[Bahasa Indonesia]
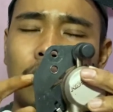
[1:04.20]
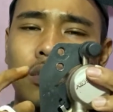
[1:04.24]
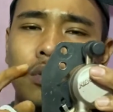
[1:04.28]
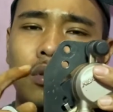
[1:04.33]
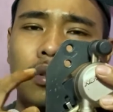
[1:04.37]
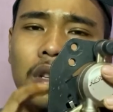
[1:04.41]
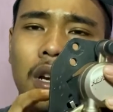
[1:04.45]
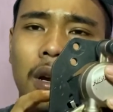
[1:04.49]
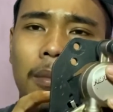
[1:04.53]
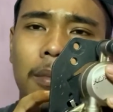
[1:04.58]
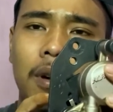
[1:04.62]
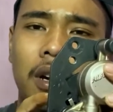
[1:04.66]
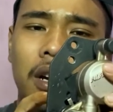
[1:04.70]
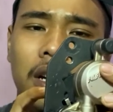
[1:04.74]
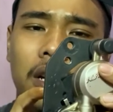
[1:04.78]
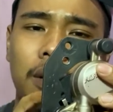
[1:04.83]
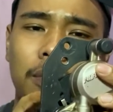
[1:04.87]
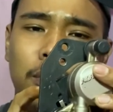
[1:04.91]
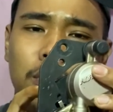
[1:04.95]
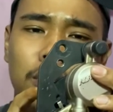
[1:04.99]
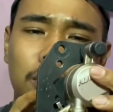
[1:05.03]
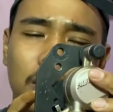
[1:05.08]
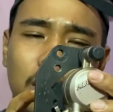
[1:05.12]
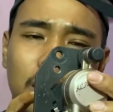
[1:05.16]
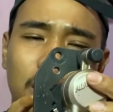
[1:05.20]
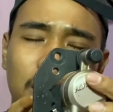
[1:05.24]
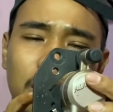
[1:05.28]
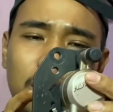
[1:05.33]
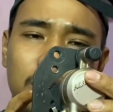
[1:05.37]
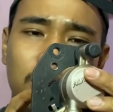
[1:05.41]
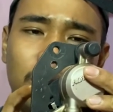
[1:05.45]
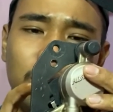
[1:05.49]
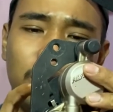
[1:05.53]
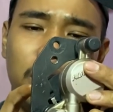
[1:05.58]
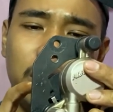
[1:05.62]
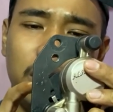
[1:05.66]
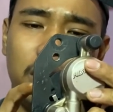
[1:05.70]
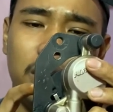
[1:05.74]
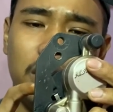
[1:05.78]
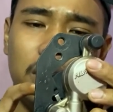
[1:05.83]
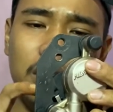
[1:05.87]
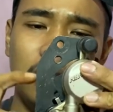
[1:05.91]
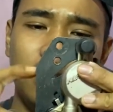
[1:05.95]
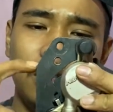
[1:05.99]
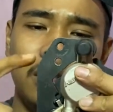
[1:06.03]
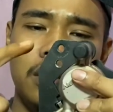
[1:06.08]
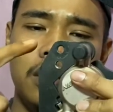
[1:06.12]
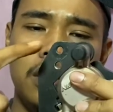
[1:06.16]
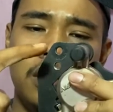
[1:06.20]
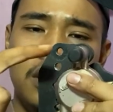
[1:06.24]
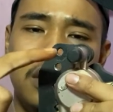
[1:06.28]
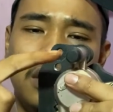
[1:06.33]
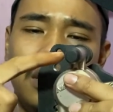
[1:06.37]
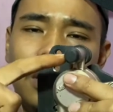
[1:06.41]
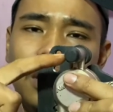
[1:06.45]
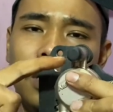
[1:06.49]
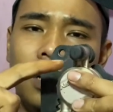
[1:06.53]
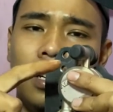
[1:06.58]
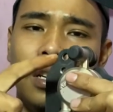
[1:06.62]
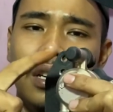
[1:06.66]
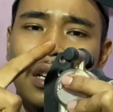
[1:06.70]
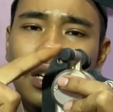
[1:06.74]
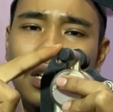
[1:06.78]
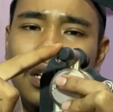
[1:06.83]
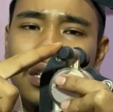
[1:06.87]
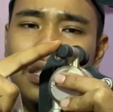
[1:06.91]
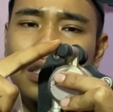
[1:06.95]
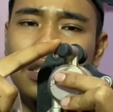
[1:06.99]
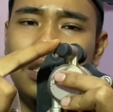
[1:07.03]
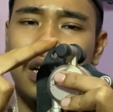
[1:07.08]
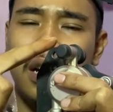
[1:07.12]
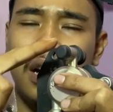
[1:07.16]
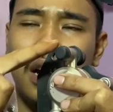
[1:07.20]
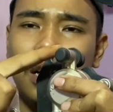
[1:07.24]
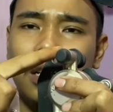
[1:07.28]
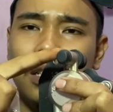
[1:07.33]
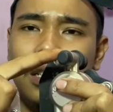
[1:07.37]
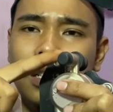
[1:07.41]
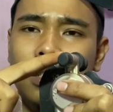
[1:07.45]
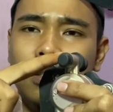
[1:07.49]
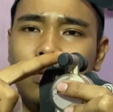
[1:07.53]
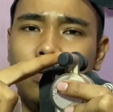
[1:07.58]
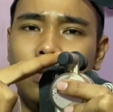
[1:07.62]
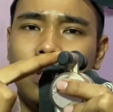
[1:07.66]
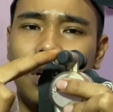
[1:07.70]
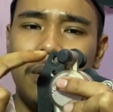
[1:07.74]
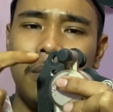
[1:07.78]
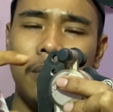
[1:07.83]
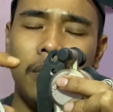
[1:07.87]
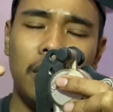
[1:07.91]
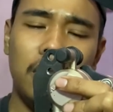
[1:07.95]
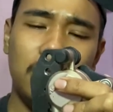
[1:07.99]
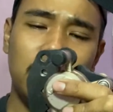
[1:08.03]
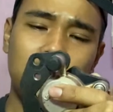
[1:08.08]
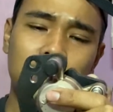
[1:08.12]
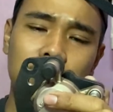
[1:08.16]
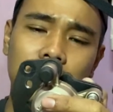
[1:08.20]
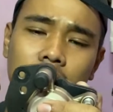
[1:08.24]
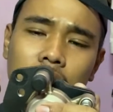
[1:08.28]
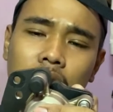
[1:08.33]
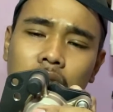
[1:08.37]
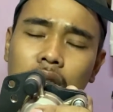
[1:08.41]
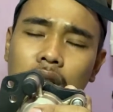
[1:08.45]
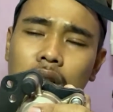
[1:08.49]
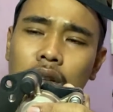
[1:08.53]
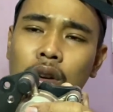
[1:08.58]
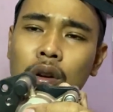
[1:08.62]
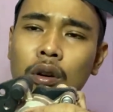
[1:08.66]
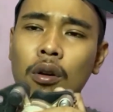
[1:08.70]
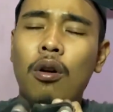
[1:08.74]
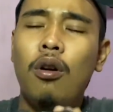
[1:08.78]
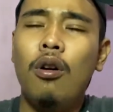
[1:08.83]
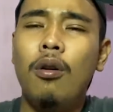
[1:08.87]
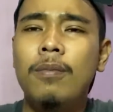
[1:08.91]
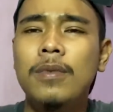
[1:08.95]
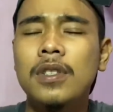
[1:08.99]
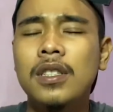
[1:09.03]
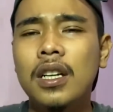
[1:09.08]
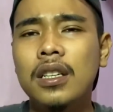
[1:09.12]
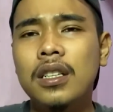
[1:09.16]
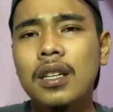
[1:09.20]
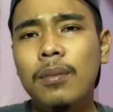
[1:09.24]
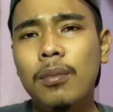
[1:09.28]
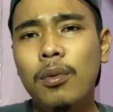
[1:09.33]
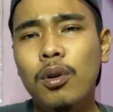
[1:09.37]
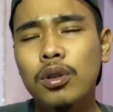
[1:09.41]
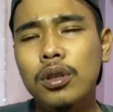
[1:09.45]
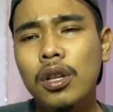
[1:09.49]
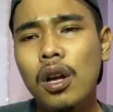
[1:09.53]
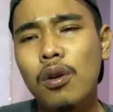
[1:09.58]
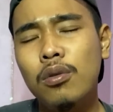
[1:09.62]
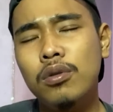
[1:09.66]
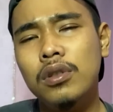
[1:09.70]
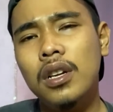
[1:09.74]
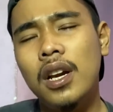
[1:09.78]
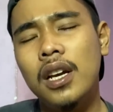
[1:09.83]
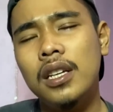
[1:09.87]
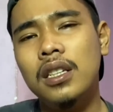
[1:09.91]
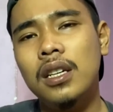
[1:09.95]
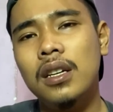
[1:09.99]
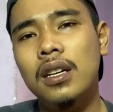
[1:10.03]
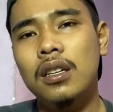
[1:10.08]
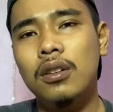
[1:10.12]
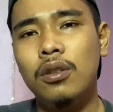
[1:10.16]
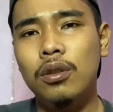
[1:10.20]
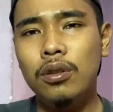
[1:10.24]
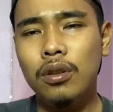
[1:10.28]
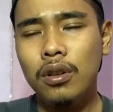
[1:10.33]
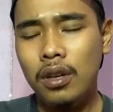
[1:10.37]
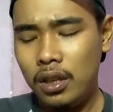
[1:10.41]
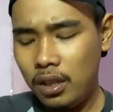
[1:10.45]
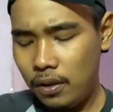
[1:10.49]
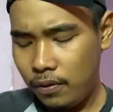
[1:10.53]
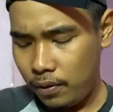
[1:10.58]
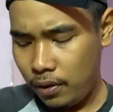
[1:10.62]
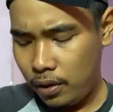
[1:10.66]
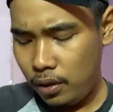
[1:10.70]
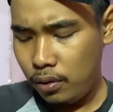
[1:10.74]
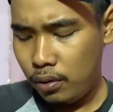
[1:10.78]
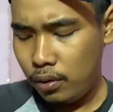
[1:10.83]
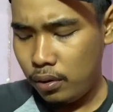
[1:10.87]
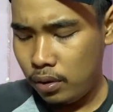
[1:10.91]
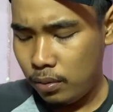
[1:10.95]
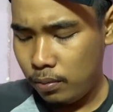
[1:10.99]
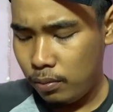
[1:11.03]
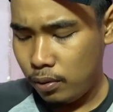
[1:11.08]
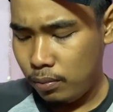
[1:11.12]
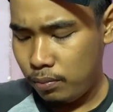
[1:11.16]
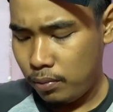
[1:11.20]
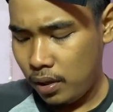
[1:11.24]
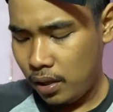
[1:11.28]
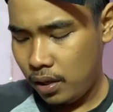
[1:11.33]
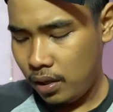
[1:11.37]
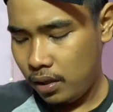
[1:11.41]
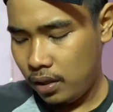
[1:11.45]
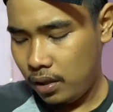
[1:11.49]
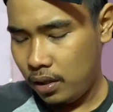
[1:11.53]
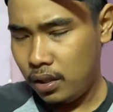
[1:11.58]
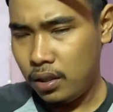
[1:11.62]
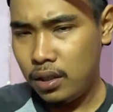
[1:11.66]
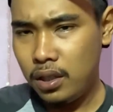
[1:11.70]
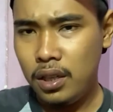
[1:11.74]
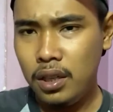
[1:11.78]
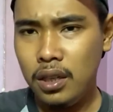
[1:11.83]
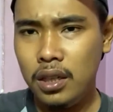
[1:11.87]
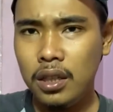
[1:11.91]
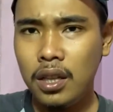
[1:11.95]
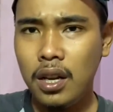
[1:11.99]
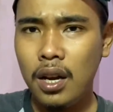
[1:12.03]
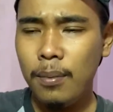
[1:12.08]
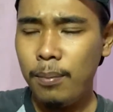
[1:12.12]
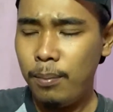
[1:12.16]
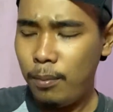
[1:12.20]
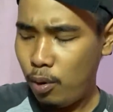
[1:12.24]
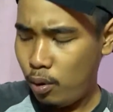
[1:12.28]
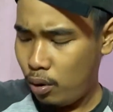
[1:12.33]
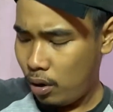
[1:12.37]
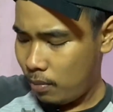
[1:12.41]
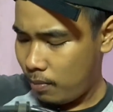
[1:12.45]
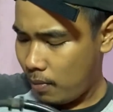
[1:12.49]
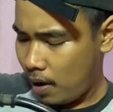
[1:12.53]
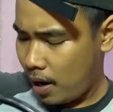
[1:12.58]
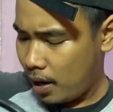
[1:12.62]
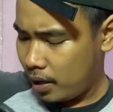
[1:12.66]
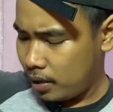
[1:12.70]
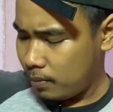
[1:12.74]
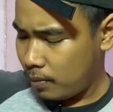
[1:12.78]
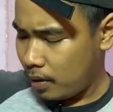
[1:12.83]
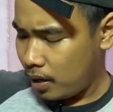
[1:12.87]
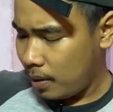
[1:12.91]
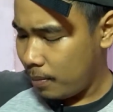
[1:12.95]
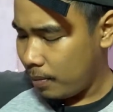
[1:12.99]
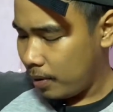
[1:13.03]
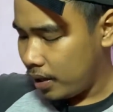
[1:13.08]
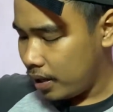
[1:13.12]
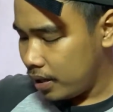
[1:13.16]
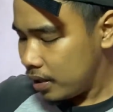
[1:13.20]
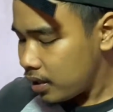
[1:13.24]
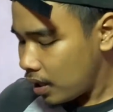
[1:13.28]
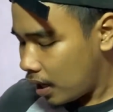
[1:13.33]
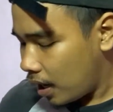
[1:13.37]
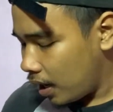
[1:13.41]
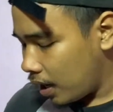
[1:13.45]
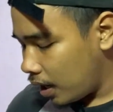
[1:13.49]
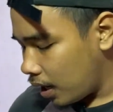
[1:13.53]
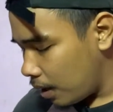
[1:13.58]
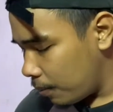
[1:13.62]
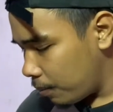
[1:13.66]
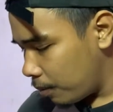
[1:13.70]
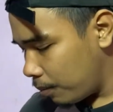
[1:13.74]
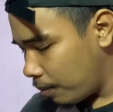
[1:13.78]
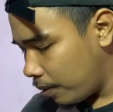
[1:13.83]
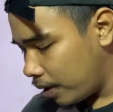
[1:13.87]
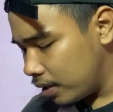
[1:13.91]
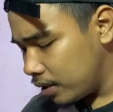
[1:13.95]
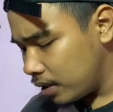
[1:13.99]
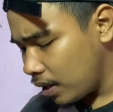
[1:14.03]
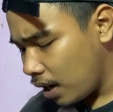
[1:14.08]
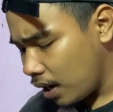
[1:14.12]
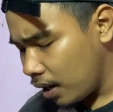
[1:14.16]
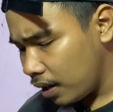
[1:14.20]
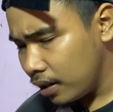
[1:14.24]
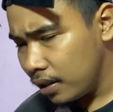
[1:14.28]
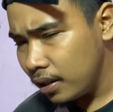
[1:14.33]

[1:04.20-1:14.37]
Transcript: sama kayak punya Sonic ininya jaraknya itu sama jadi kalau misalnya mau tahu jelasnya nonton aja video sebelumnya jadi kita mau ngebahas bagaimana cara memasang